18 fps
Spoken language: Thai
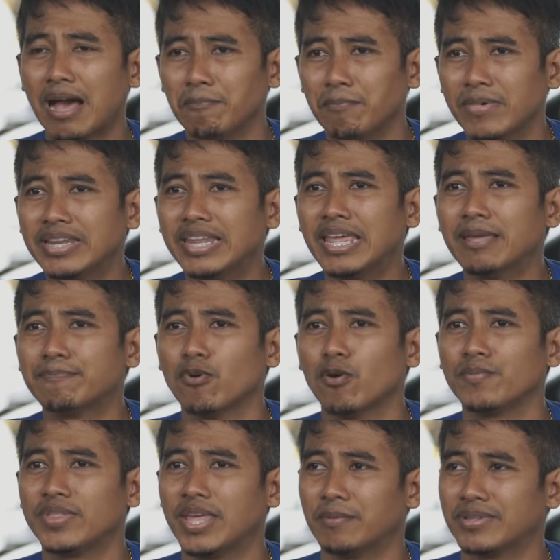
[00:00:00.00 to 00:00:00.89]
ทำไม่ดี
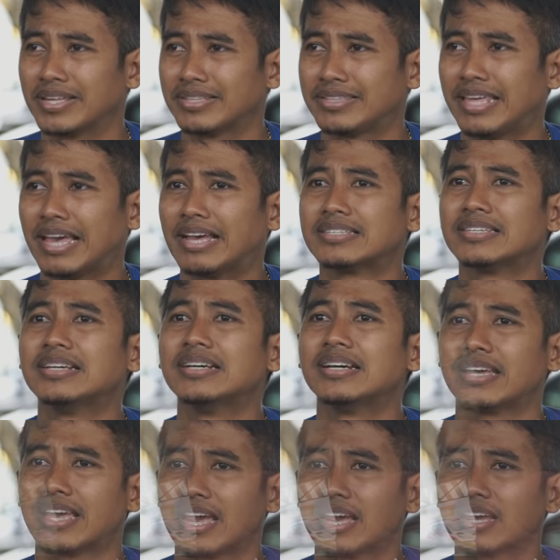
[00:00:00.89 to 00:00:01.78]
ปุ๊บเดี๋ยวมันจะเสียชื่
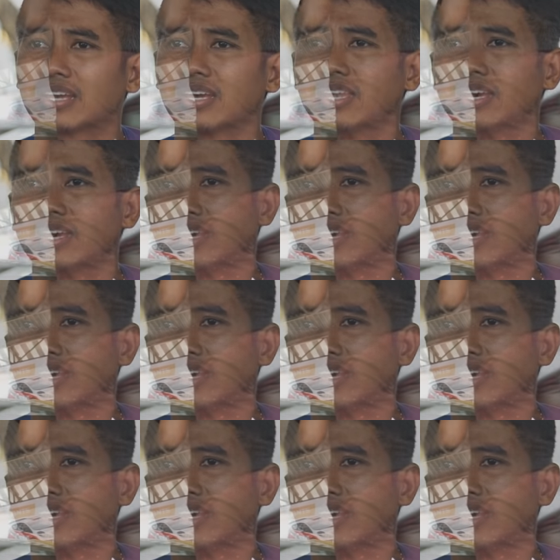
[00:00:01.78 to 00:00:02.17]
อเงี้ยก็เล